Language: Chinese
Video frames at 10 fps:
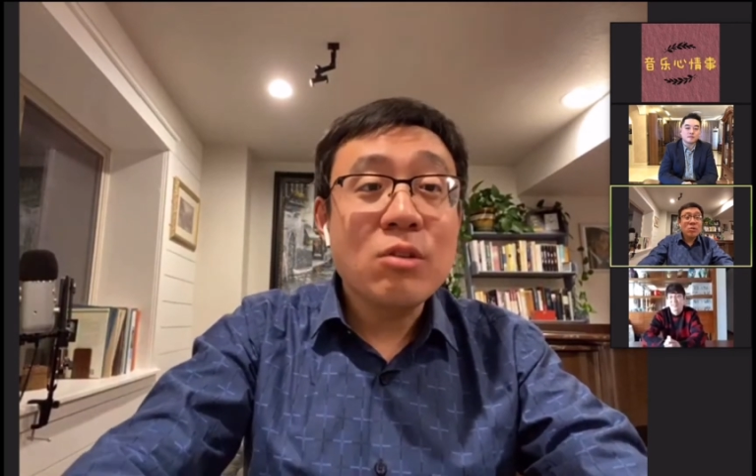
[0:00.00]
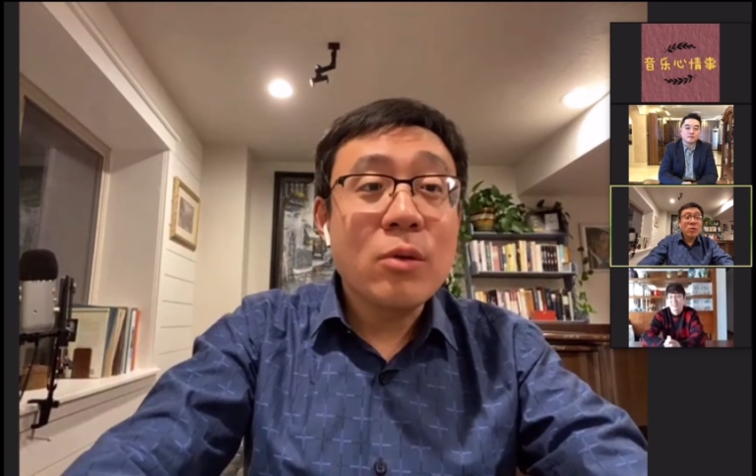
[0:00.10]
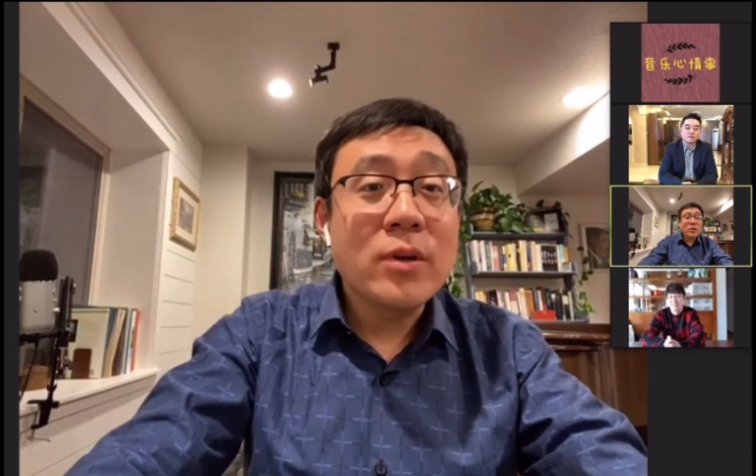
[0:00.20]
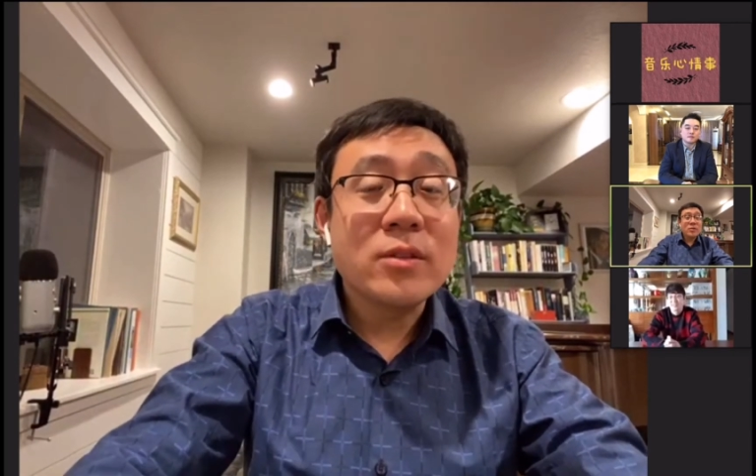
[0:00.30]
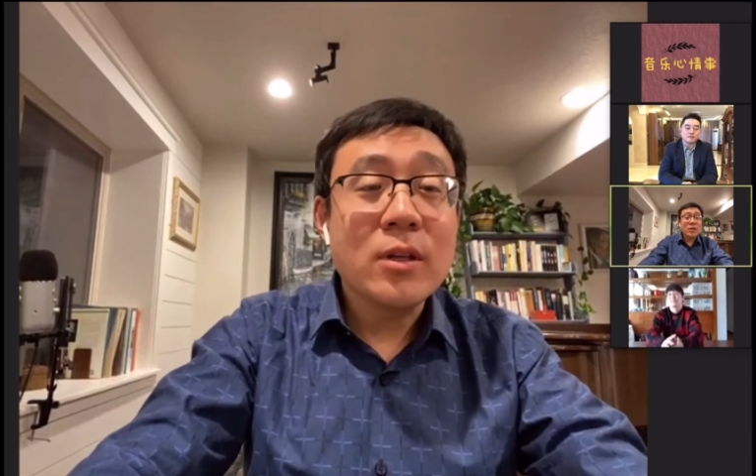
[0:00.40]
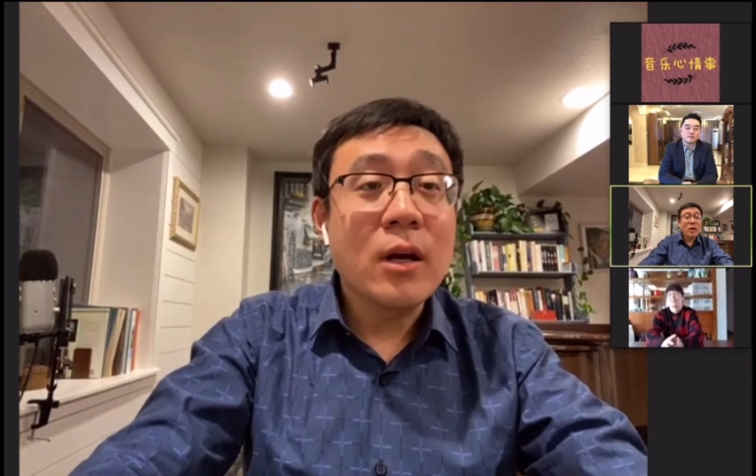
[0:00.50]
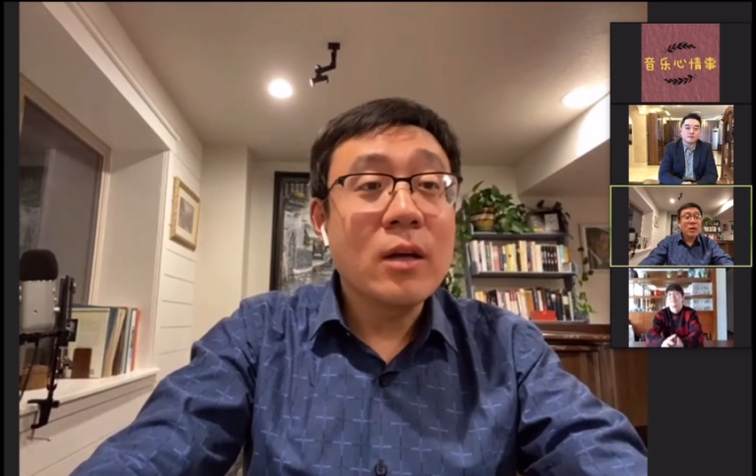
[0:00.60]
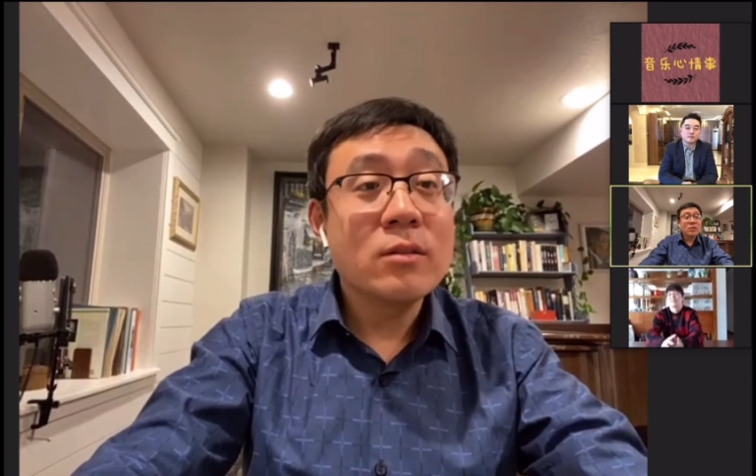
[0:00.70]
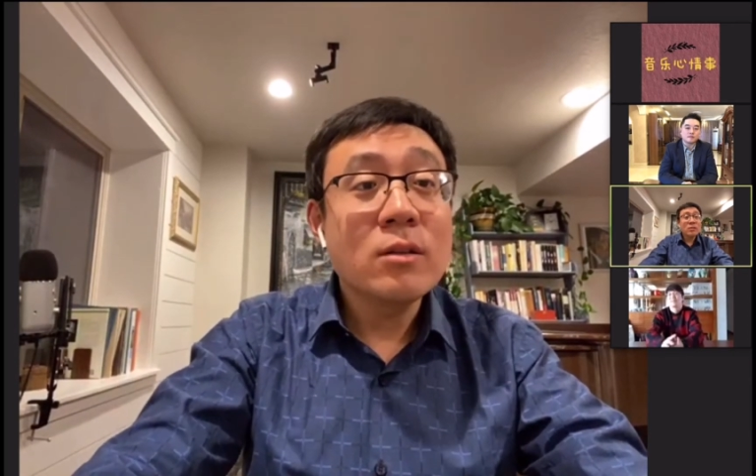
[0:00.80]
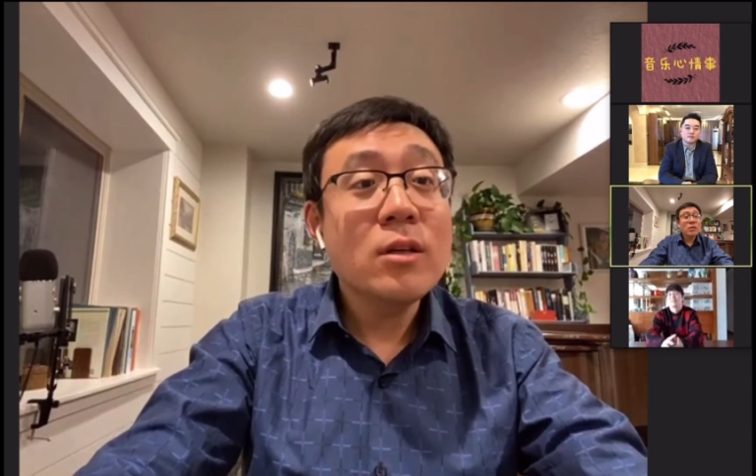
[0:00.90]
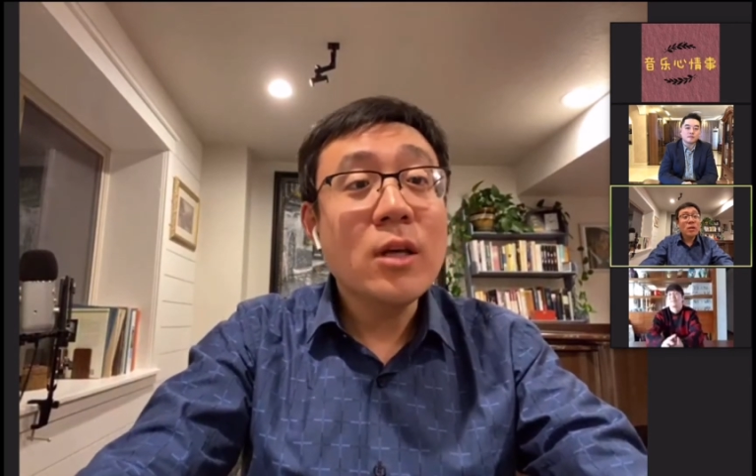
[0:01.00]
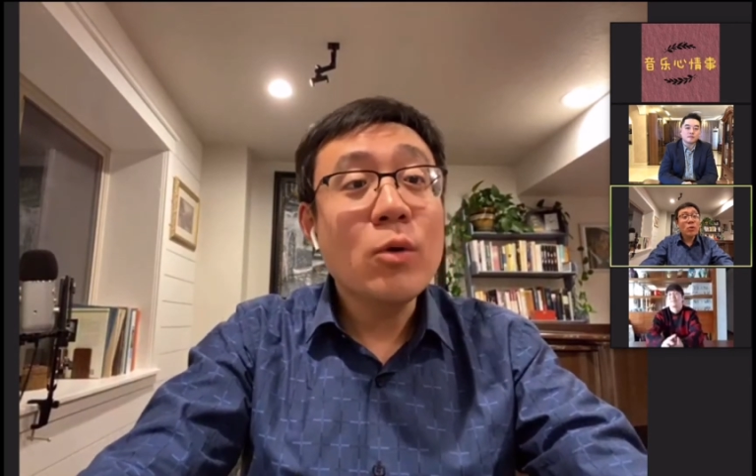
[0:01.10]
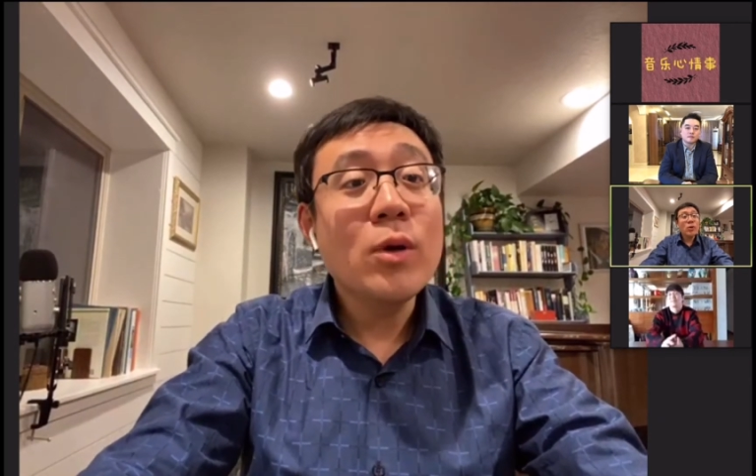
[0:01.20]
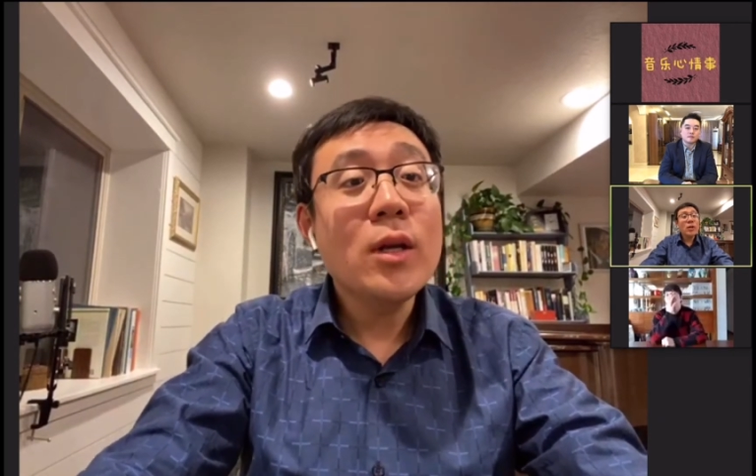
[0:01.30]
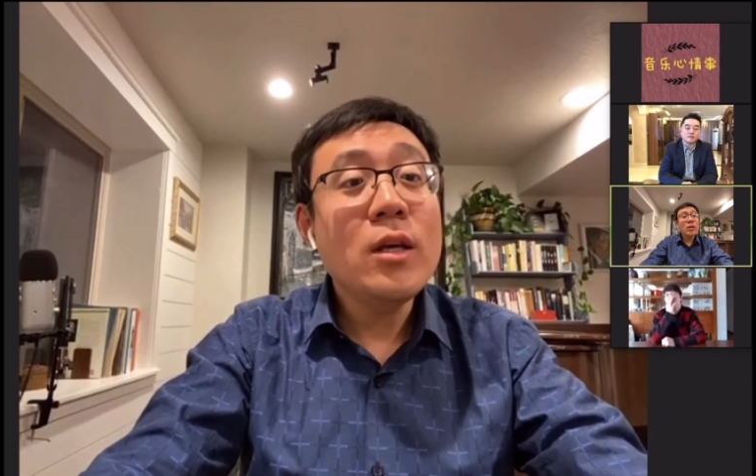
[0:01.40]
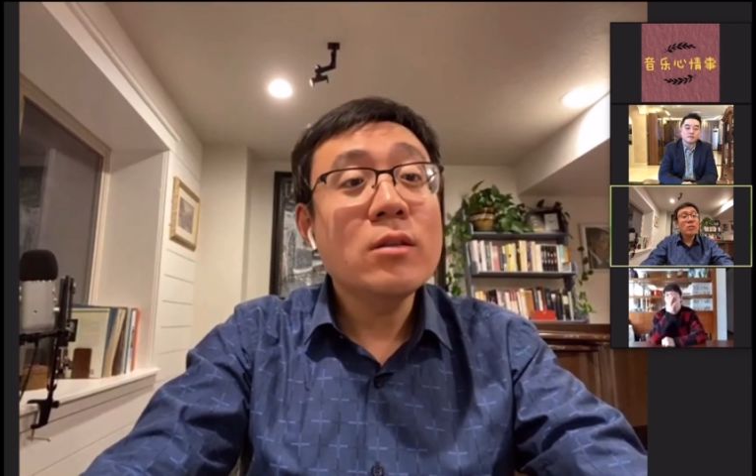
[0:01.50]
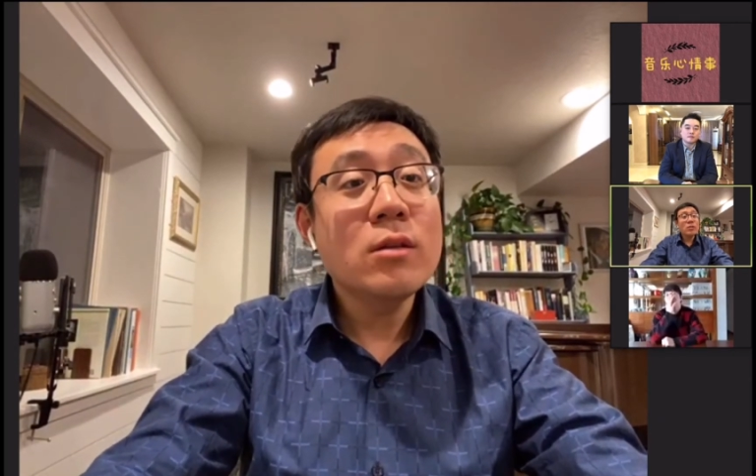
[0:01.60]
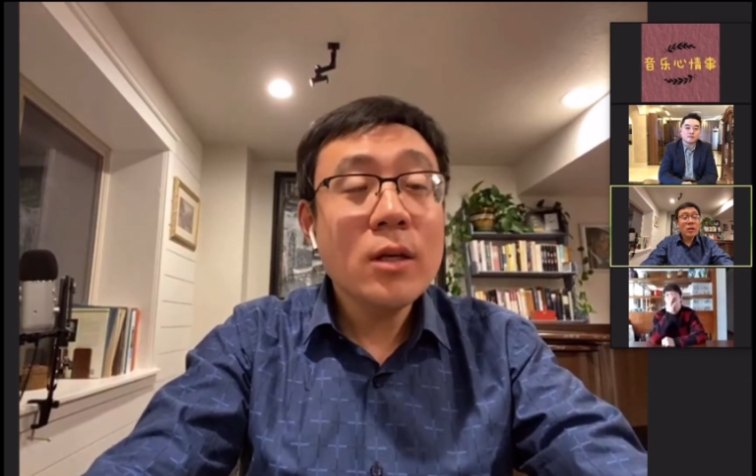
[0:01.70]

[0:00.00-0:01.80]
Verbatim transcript: University 哈，曾经赢过利兹，